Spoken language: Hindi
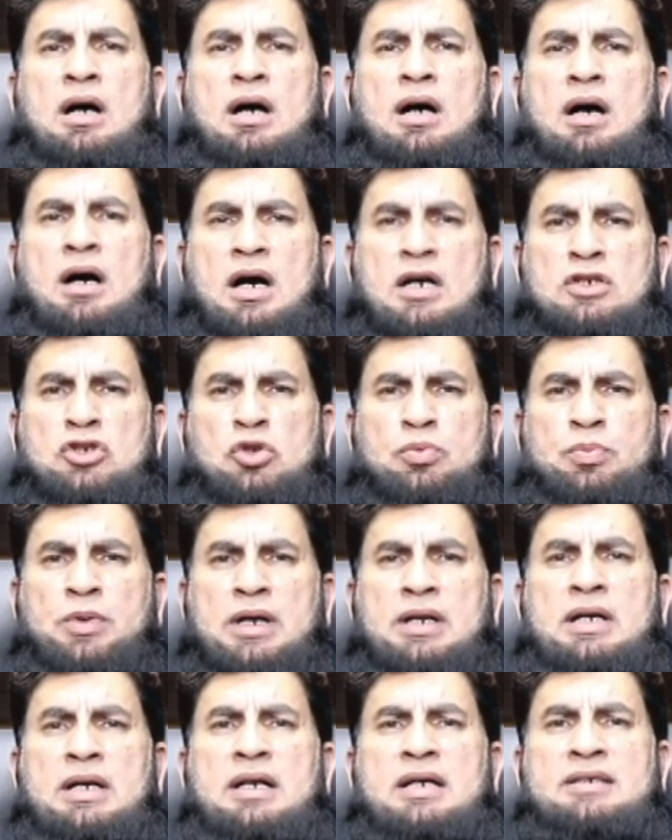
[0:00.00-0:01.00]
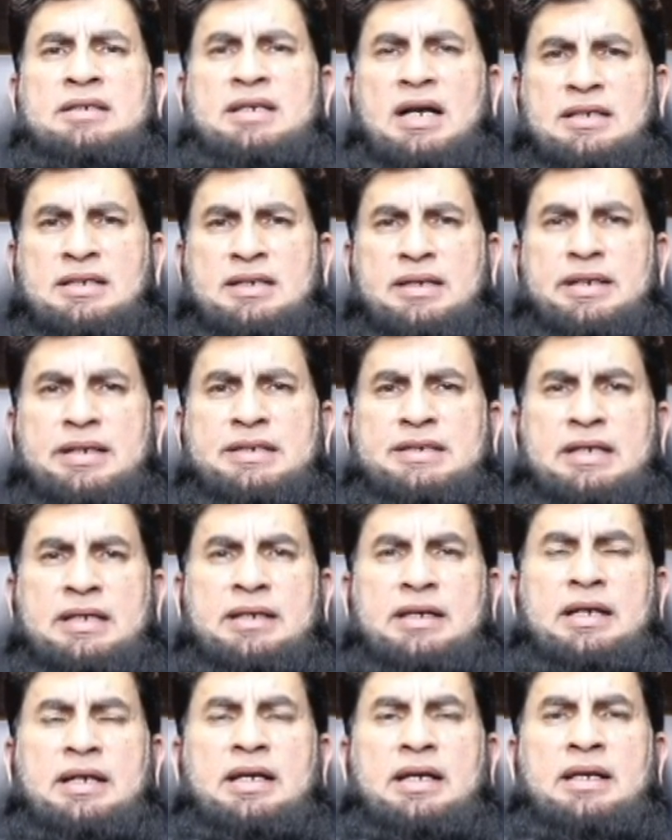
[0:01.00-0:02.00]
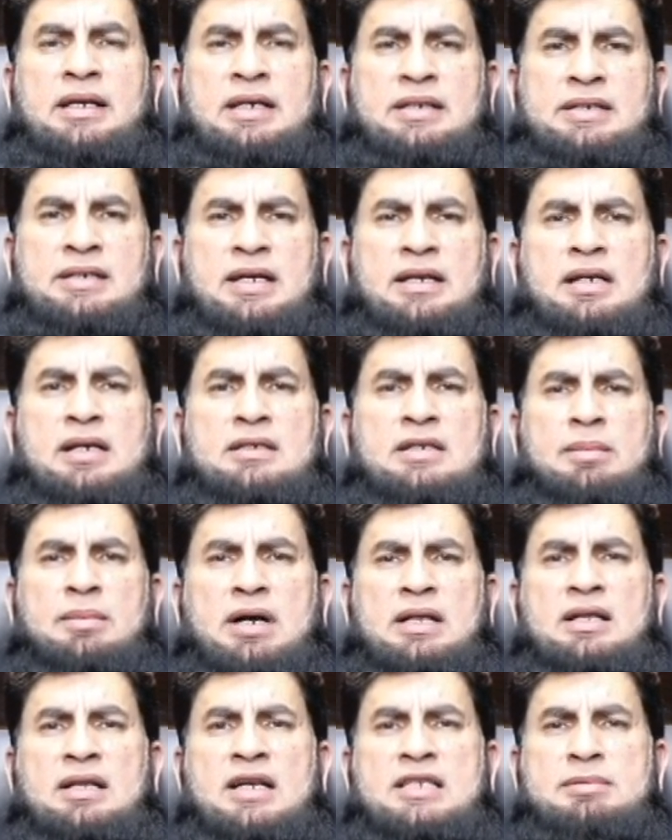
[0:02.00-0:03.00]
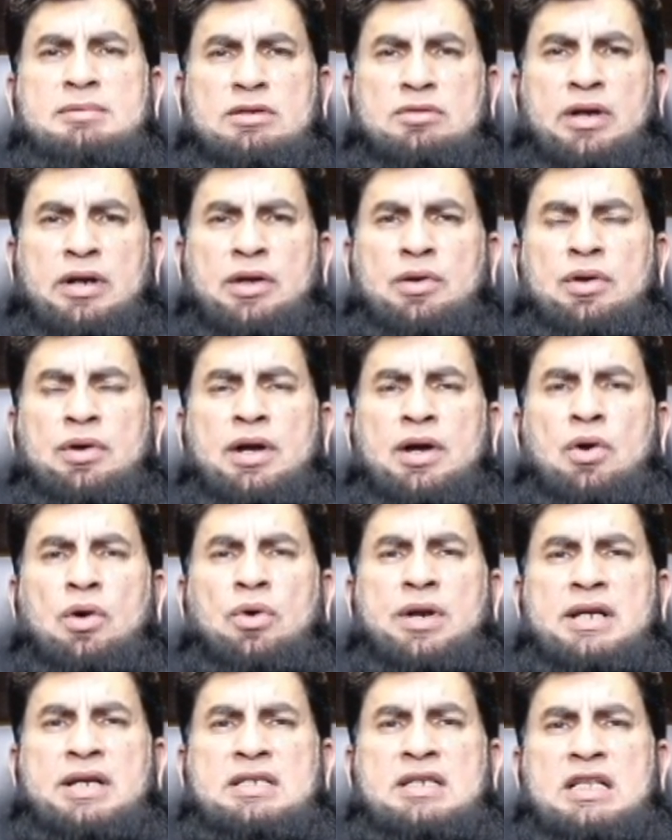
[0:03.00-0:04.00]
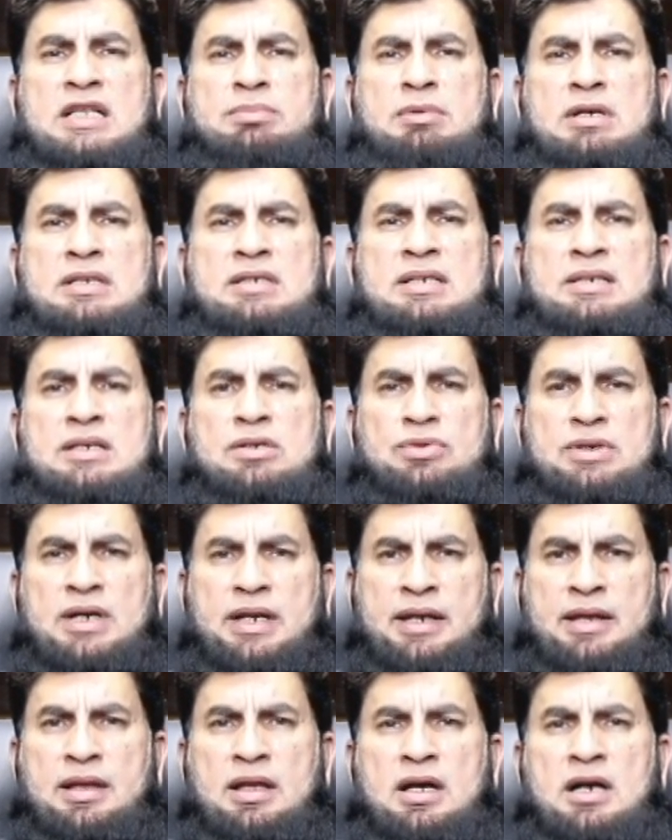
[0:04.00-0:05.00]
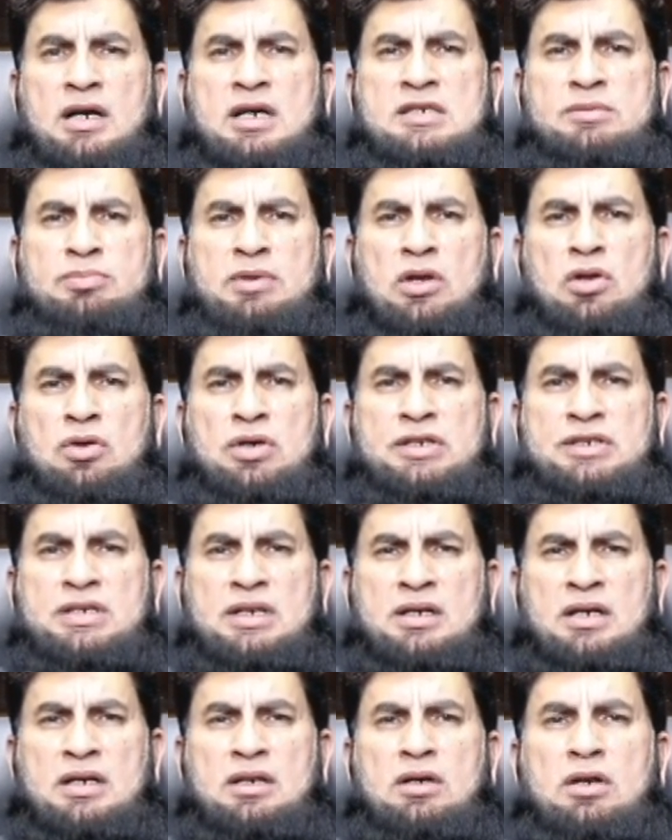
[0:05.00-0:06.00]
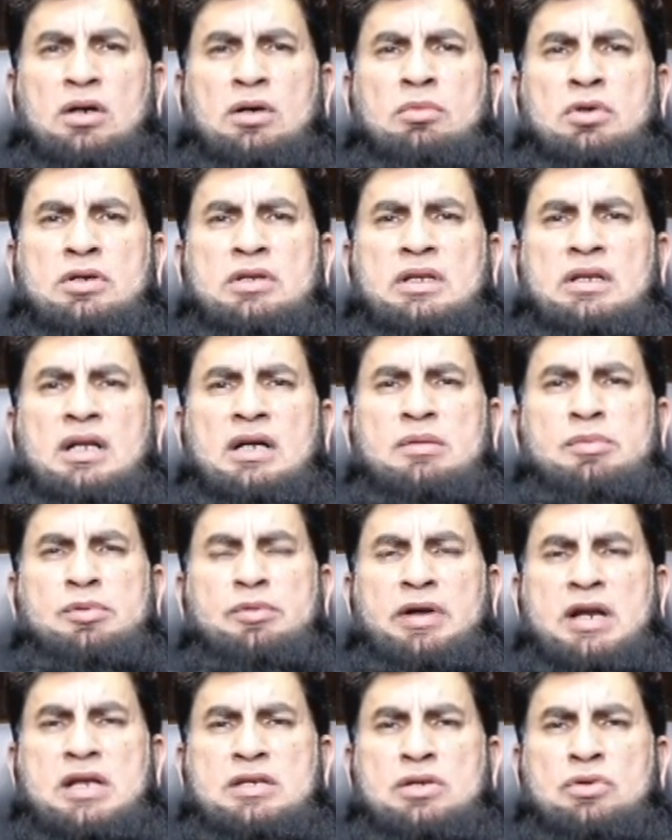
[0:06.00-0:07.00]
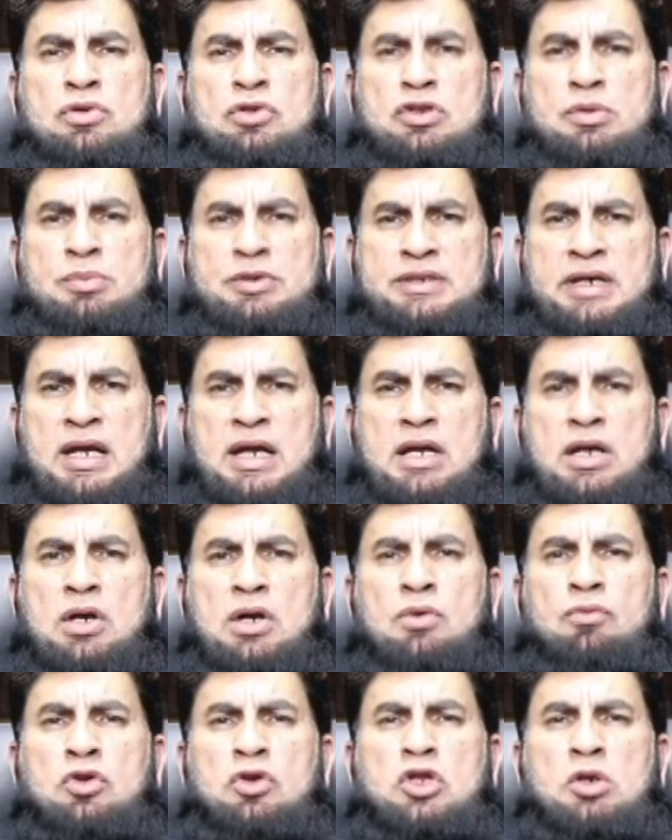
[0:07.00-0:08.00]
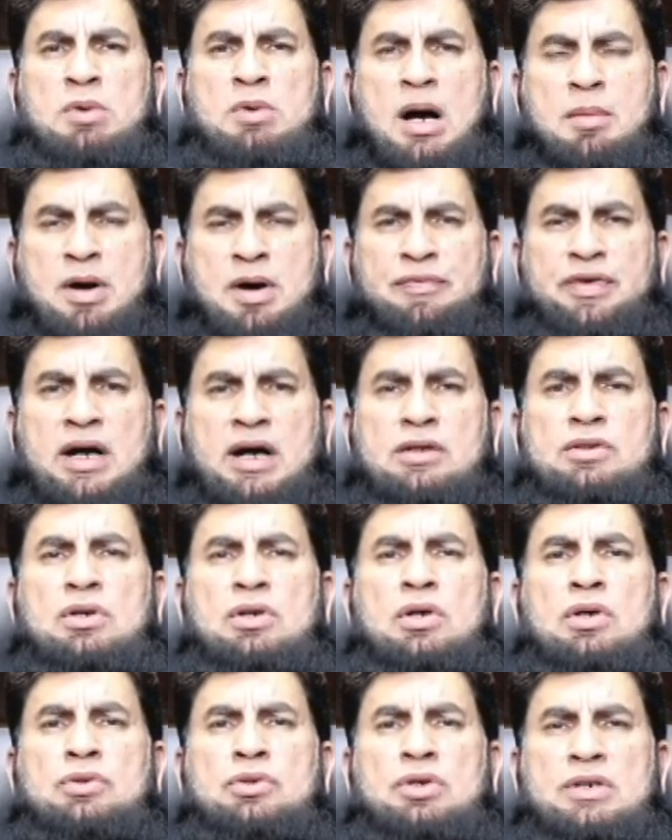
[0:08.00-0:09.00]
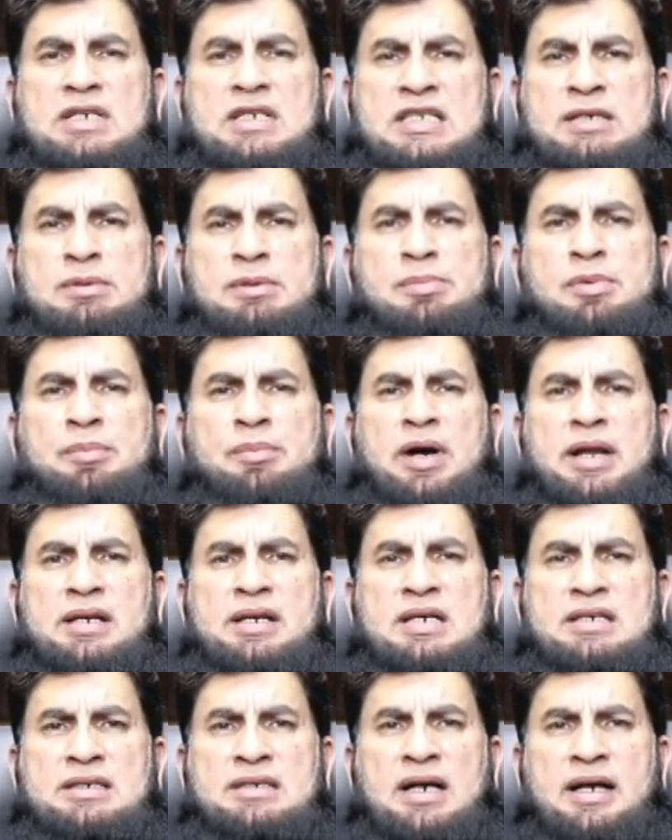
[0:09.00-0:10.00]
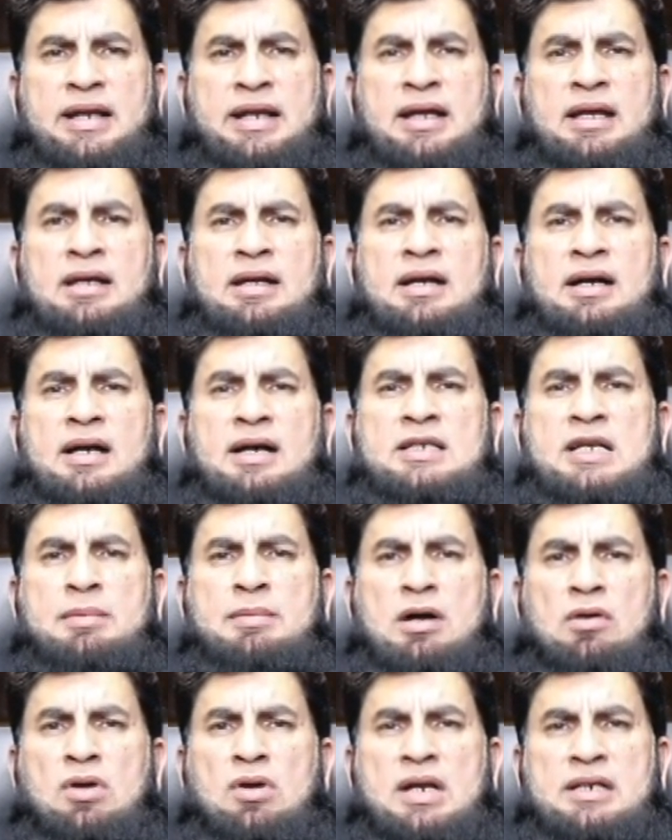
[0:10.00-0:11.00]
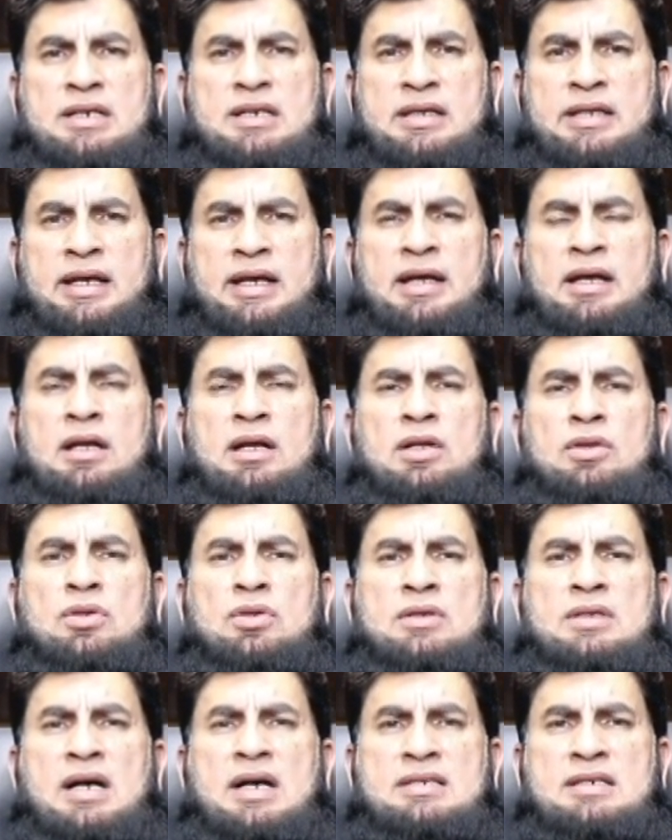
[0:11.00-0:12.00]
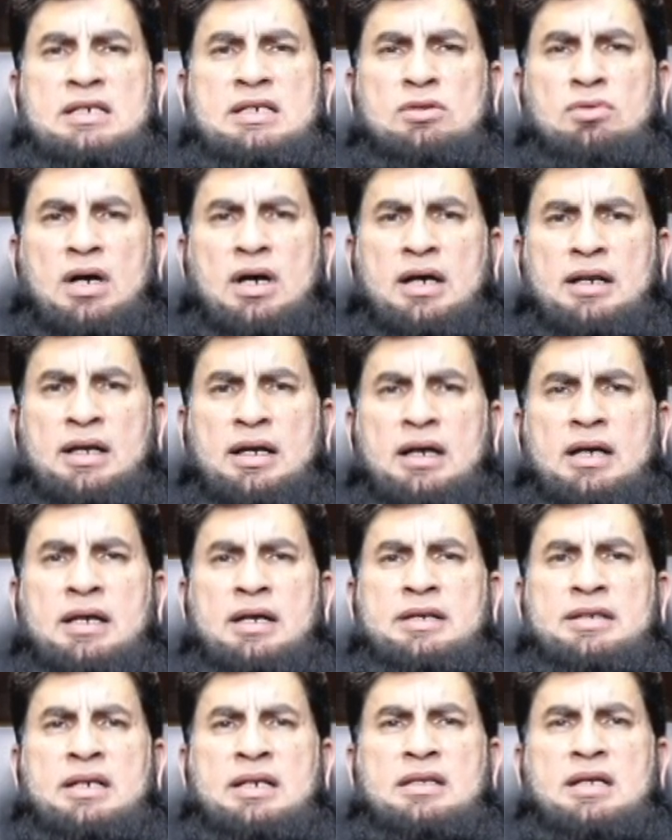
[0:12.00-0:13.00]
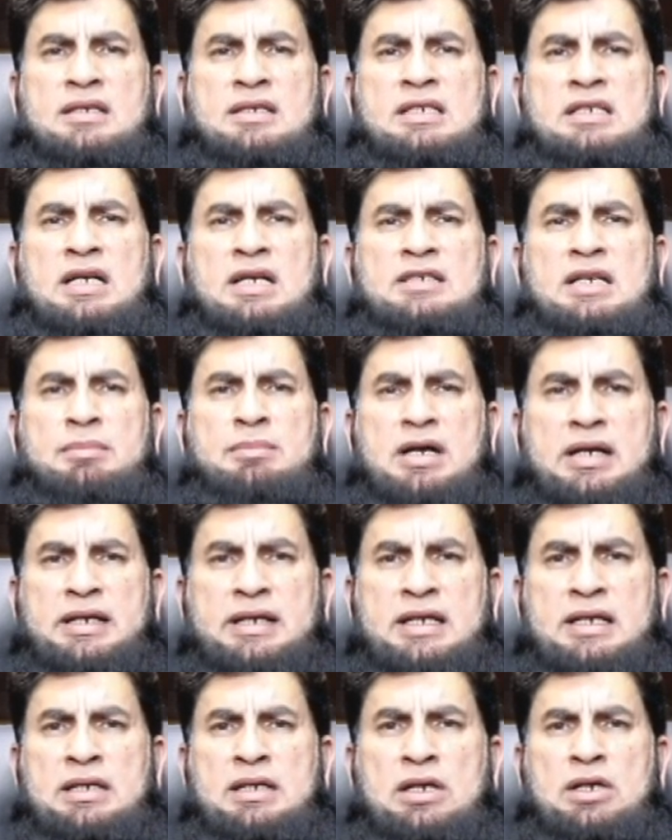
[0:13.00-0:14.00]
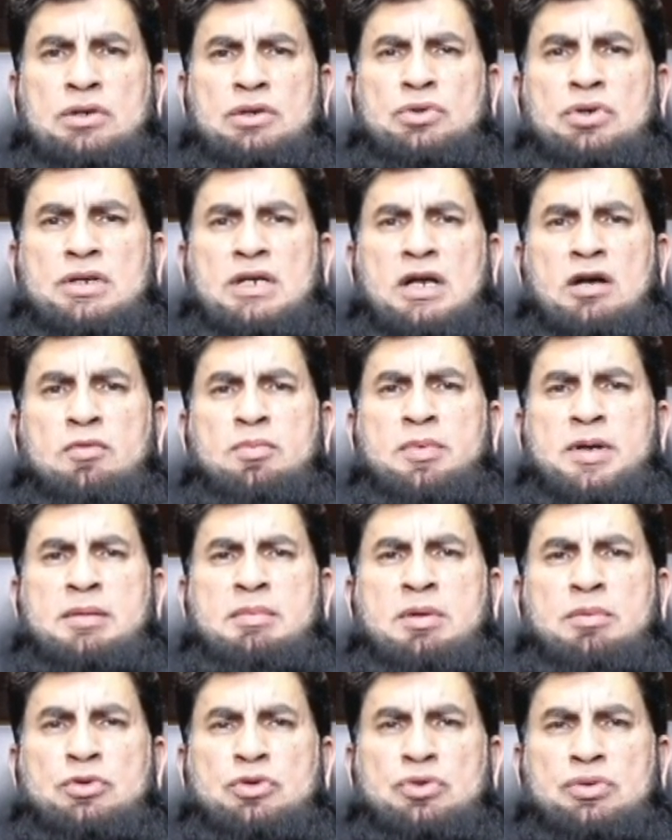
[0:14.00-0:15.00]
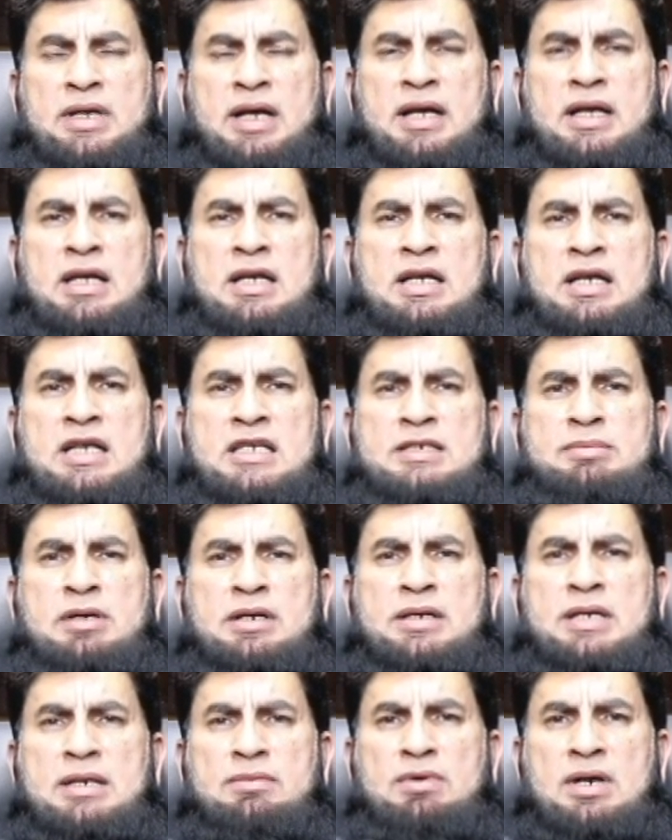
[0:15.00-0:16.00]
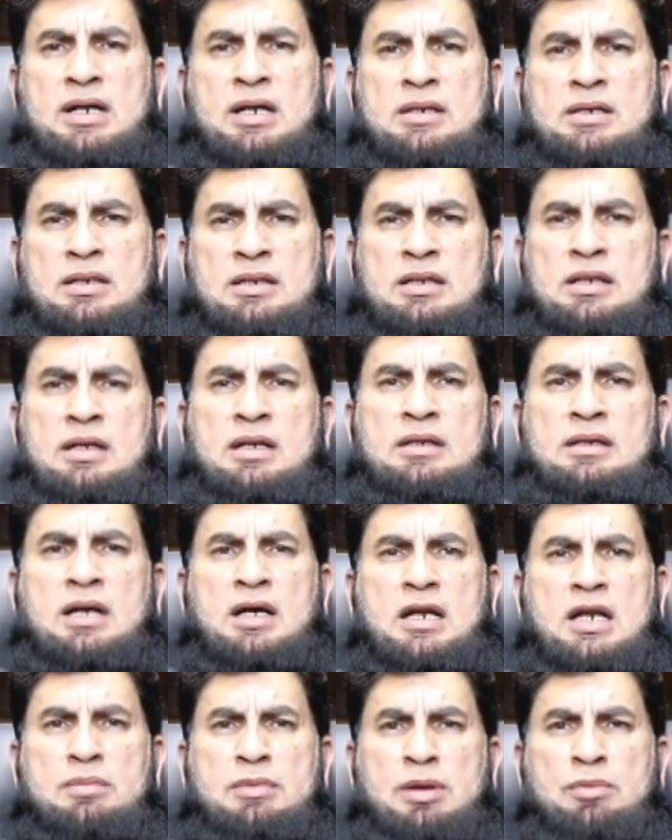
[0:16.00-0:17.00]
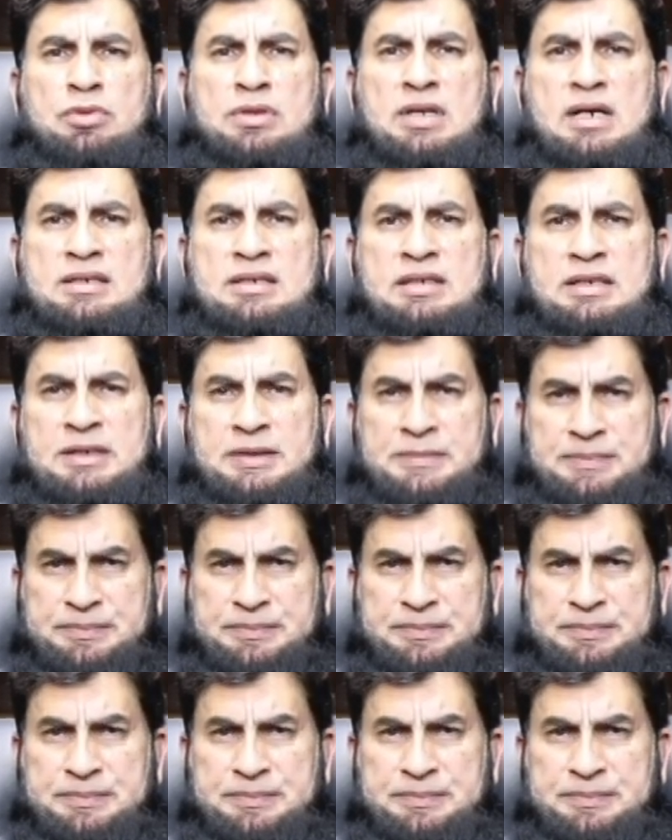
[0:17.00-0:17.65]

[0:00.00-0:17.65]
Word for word: खास तौर पर यंग जनरेशन इन्हें चाहिए कि हजामा लाजमी करवाएं और एक सेहतमंद जिंदगी गुजारे अस्पतालों के चक्कर मुख्तलिफ की बीमारियों से खुद को बचाए वो तमाम अफराद जो किसी भी बीमारी का शिकार है हजामा कराना चाहते हैं तो तासीर दवाखाना इन तासीर हजामा के लिए जो कि रावलपिंडी में मौजूद है इसमें हकीम और डॉक्टर तारक महमूद तासीर